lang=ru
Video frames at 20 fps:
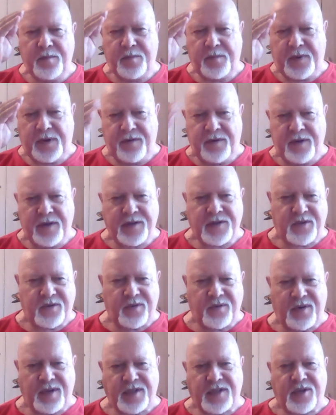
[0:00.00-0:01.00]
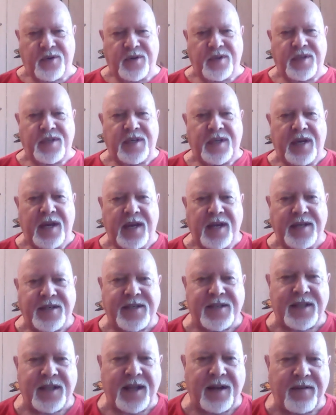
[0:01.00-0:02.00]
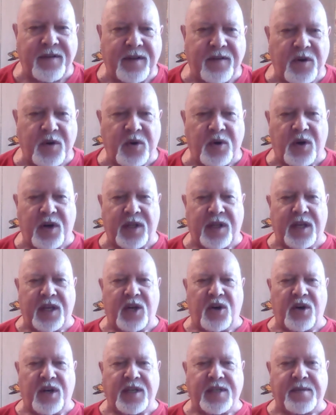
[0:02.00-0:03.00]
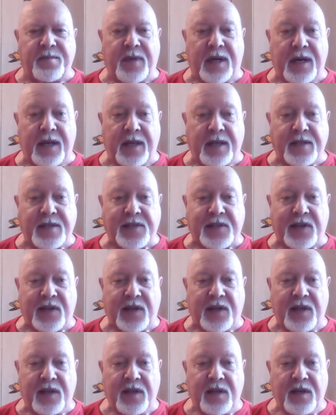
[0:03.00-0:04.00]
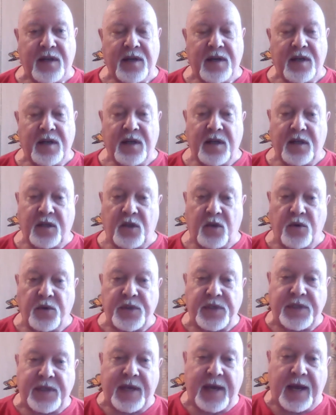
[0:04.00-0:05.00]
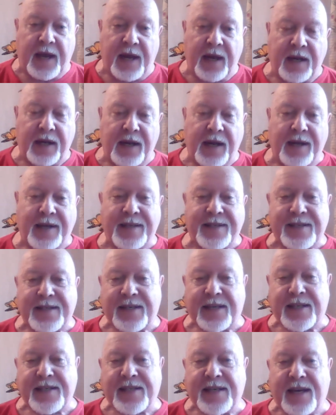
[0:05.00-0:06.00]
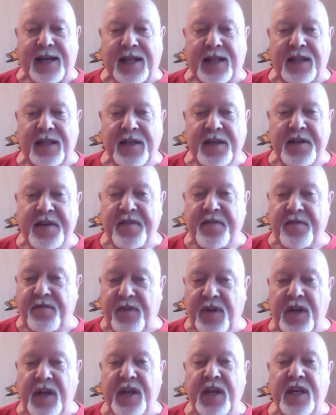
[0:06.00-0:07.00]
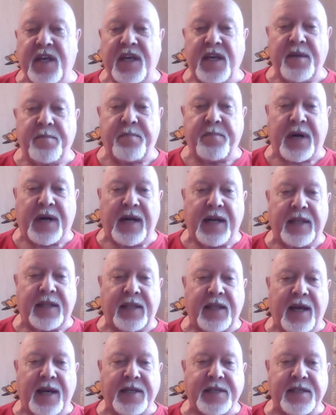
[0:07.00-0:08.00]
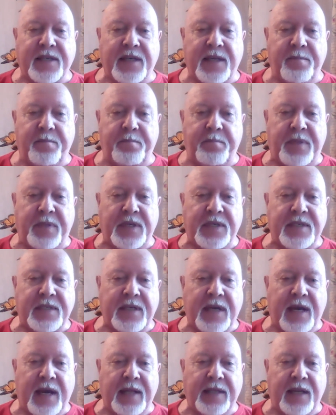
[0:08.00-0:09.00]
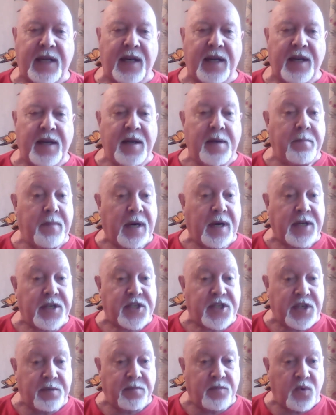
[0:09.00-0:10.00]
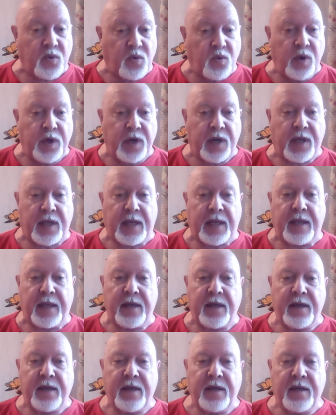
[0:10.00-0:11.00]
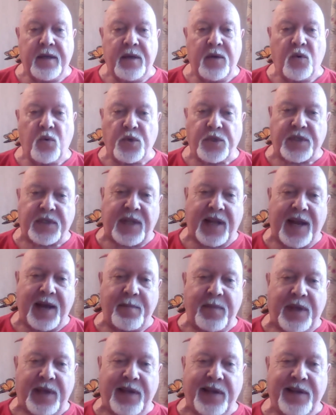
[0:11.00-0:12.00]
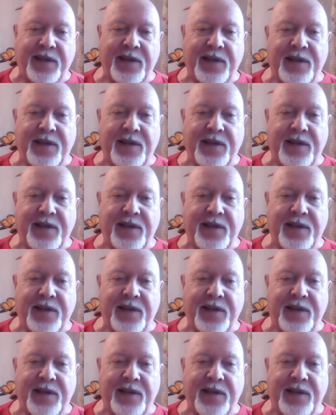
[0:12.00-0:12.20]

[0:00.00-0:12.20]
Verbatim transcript: Приветствую вас, друзья, из славного города-героя Смоленска. Друзья, как сказал великий пролетарский писатель Максим Горький устами